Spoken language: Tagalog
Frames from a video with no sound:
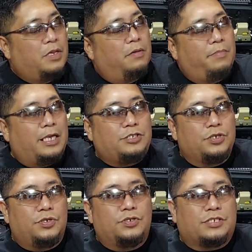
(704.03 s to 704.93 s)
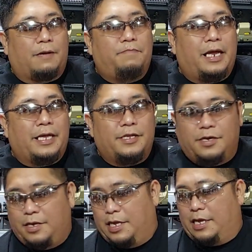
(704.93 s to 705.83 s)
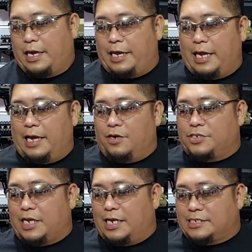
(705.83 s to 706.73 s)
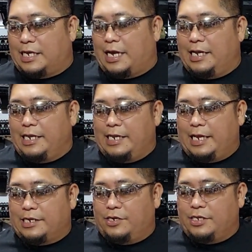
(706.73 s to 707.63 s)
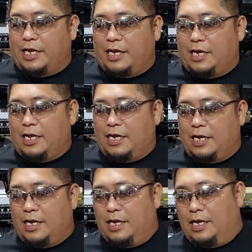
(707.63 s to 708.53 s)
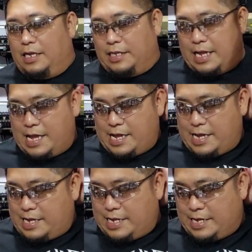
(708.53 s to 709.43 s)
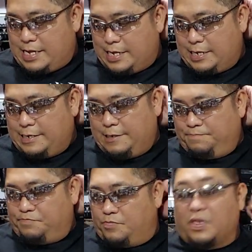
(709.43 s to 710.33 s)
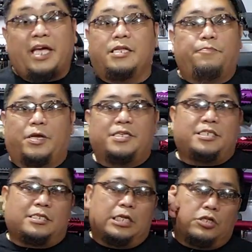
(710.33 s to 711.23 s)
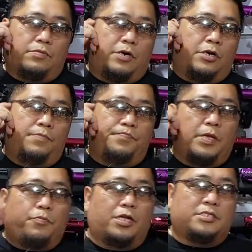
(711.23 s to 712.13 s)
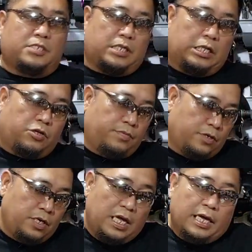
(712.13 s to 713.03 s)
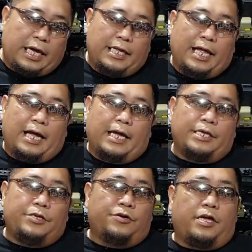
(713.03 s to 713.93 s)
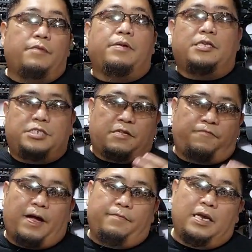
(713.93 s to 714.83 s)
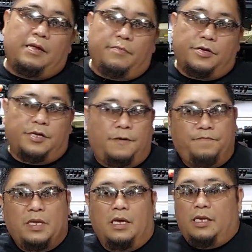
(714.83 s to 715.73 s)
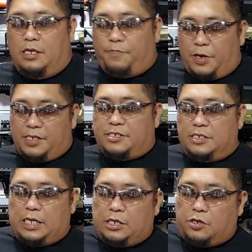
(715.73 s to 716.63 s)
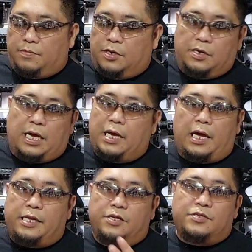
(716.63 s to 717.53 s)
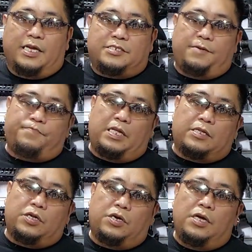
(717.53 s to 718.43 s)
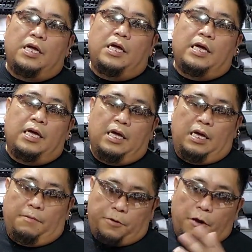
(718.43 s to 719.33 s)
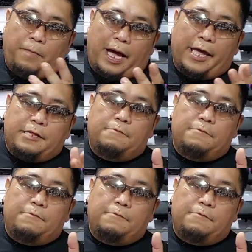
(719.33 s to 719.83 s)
medyo sablay, no? Kaya kung sakasakali lang, no, na na hindi, hindi pwede si tito mo. Hindi pwede si tito mo. Kailangan yung immediate family mo, no? Hindi pwede si tito mo. I, I don't accept tito. Provide